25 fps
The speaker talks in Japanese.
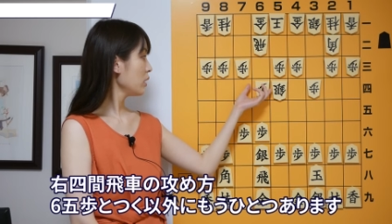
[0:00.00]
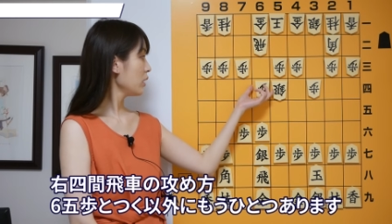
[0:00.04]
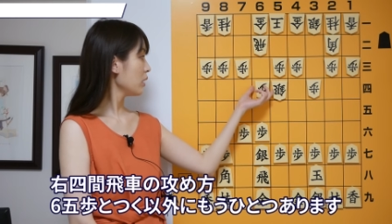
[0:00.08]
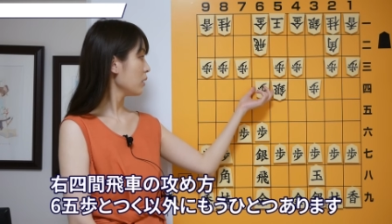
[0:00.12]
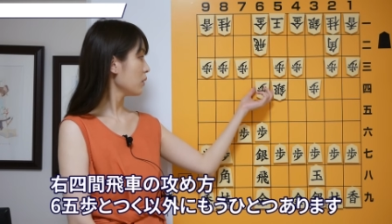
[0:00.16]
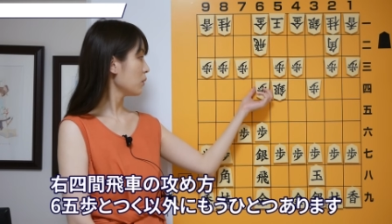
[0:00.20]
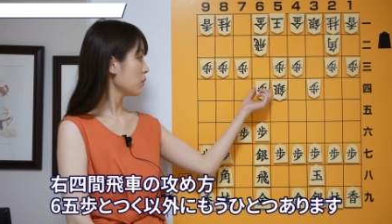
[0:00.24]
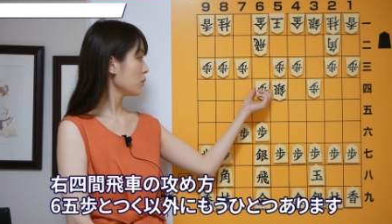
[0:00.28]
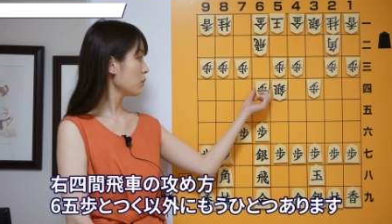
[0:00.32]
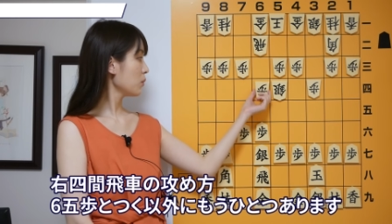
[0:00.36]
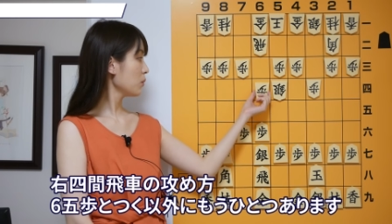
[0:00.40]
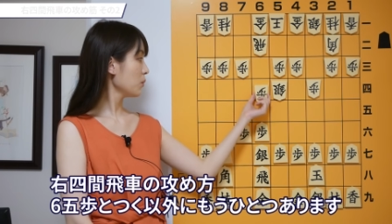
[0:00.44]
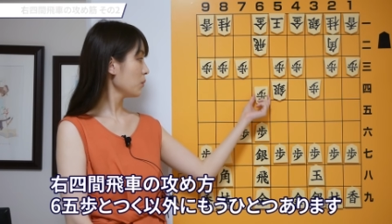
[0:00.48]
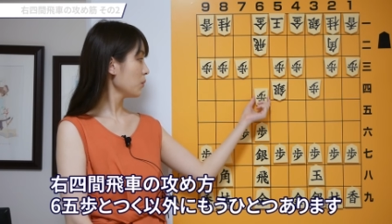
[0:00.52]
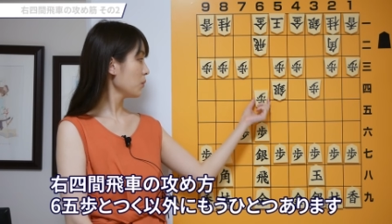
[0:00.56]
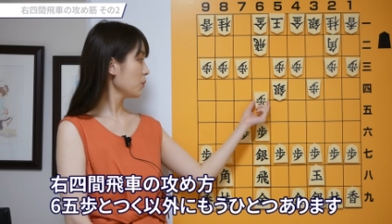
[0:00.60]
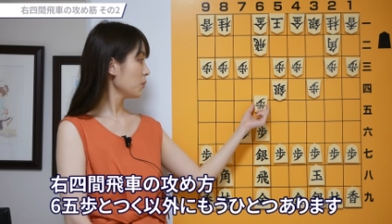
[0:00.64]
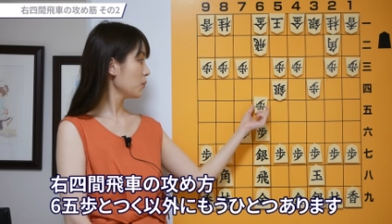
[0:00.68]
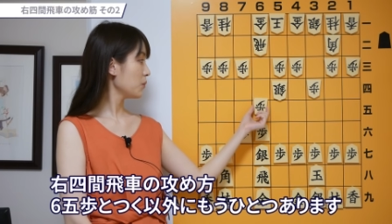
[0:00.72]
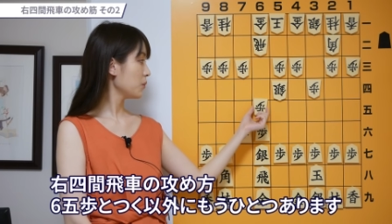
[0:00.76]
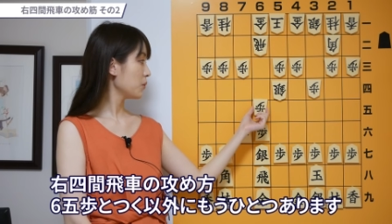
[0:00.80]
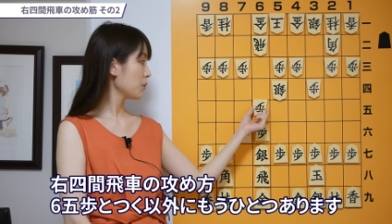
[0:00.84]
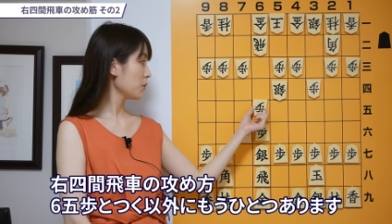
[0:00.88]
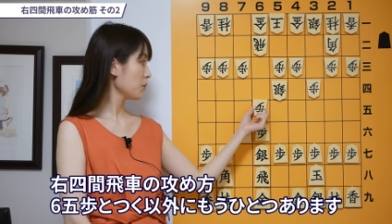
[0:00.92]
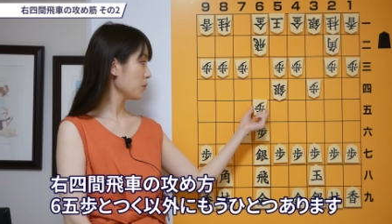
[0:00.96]
でろく五
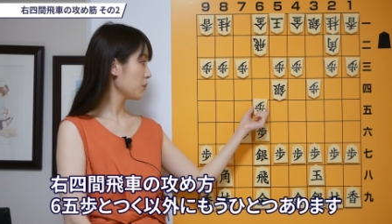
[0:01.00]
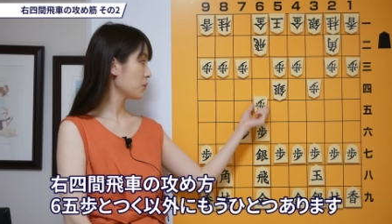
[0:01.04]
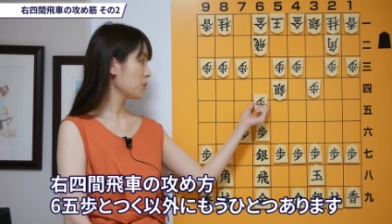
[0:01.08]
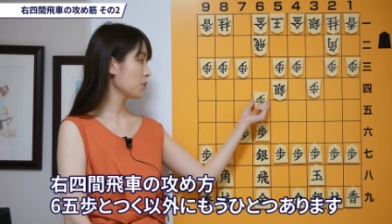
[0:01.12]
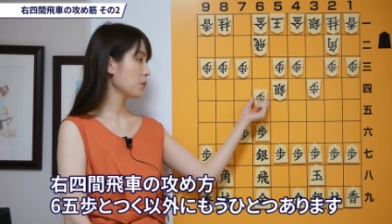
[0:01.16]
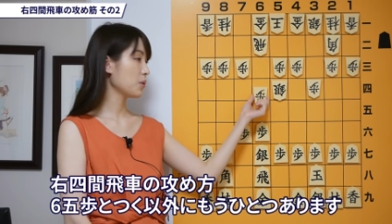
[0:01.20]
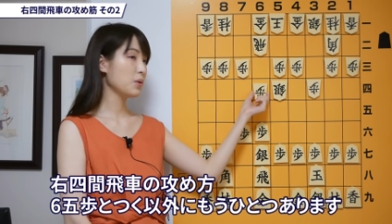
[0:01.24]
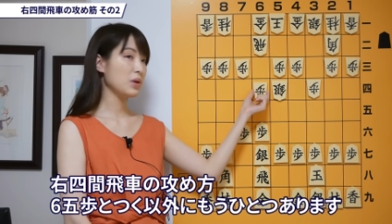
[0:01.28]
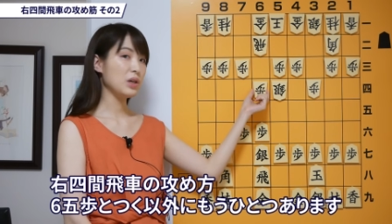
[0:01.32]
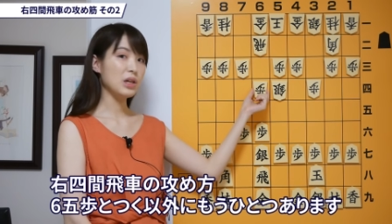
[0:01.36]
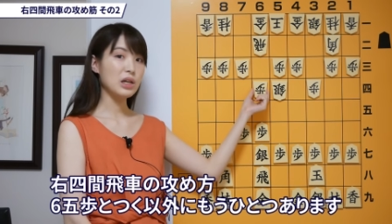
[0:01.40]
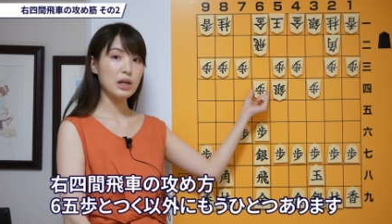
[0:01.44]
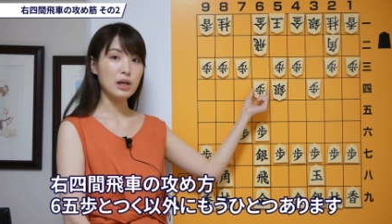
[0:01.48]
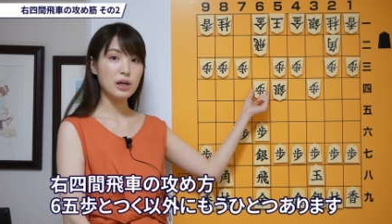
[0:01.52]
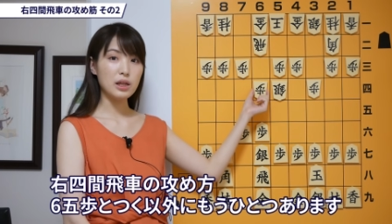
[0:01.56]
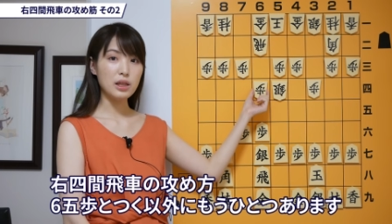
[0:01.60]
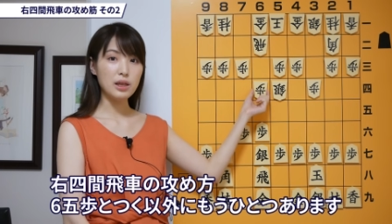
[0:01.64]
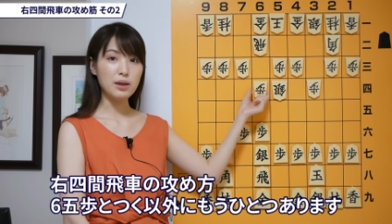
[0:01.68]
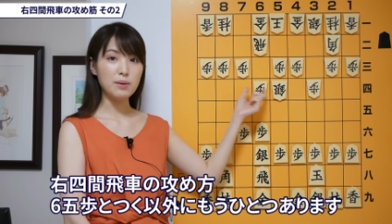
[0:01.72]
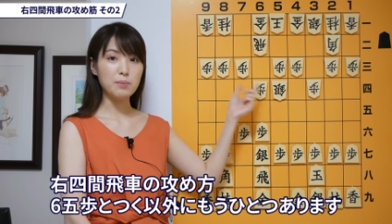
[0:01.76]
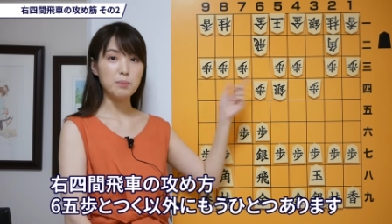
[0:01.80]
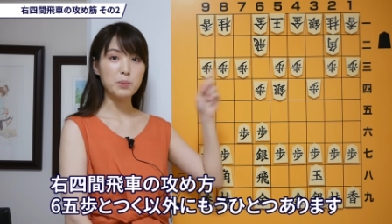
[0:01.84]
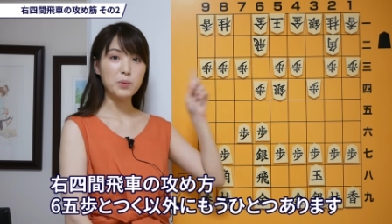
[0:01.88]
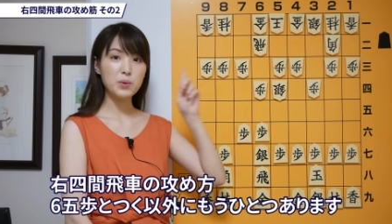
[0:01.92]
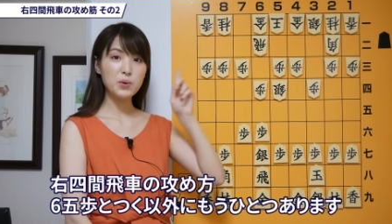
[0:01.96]
歩と突く以外
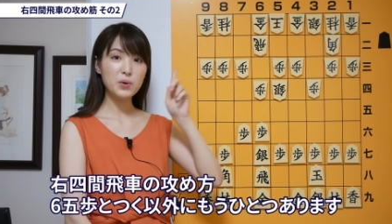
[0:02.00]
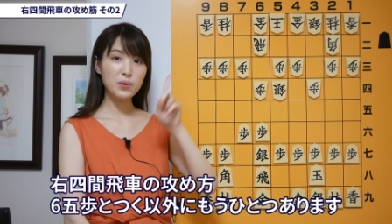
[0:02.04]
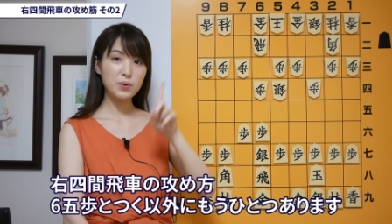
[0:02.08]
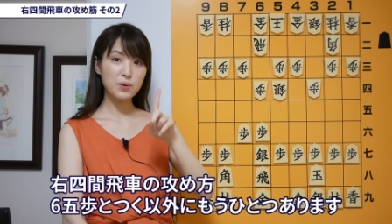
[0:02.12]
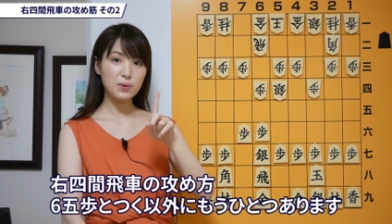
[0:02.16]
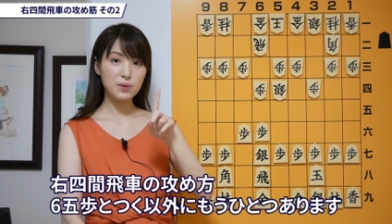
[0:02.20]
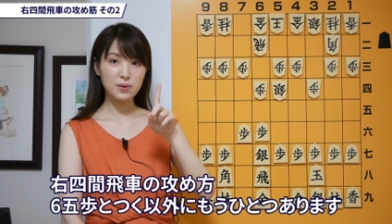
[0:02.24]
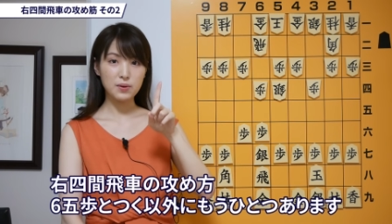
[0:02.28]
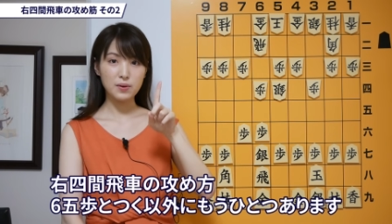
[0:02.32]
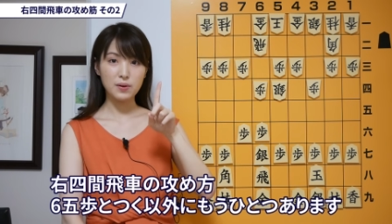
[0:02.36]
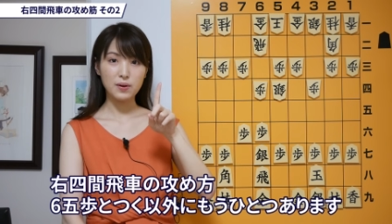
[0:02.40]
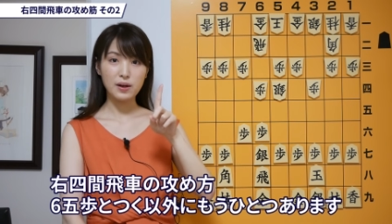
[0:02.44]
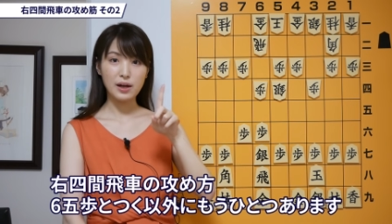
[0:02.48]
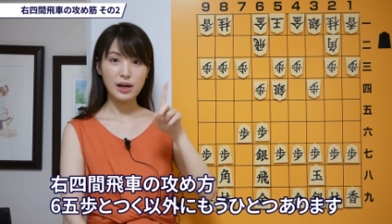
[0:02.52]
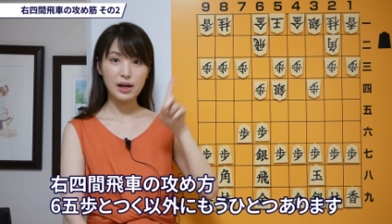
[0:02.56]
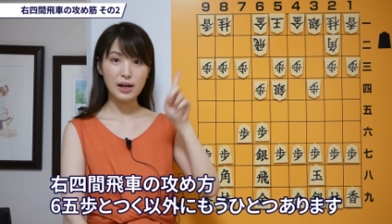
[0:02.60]
にもう一つ